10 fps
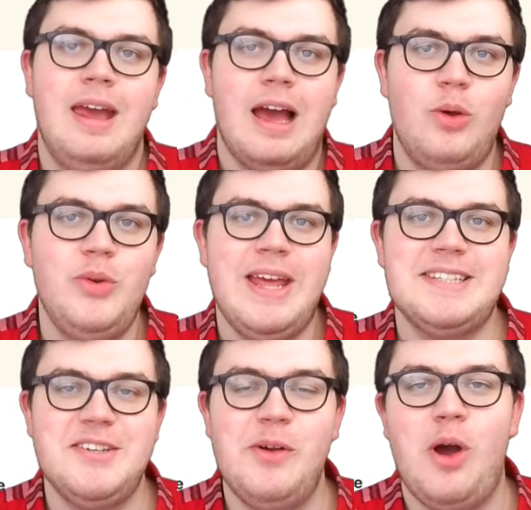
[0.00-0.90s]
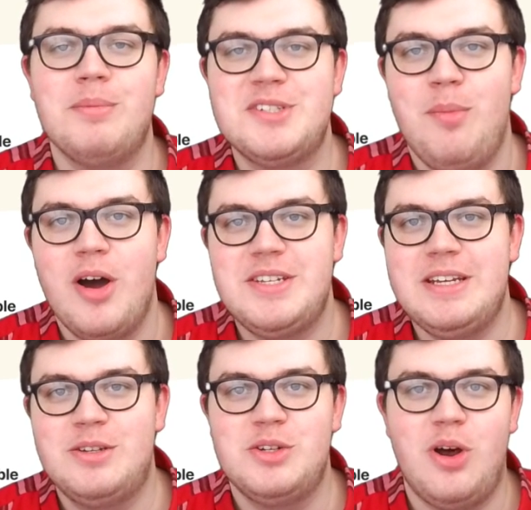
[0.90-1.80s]
Hallo und herzlich willkommen zum
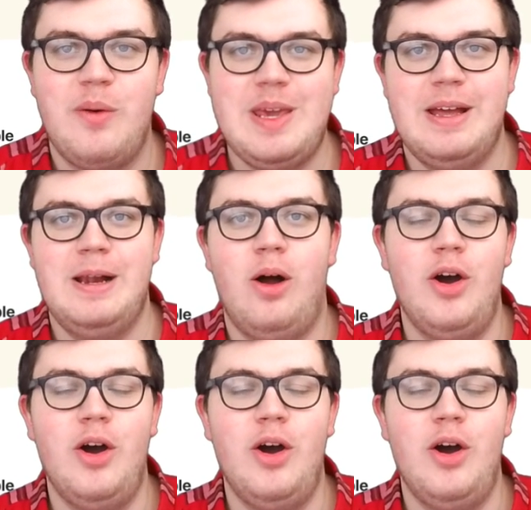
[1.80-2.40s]
heutigen Tutorial.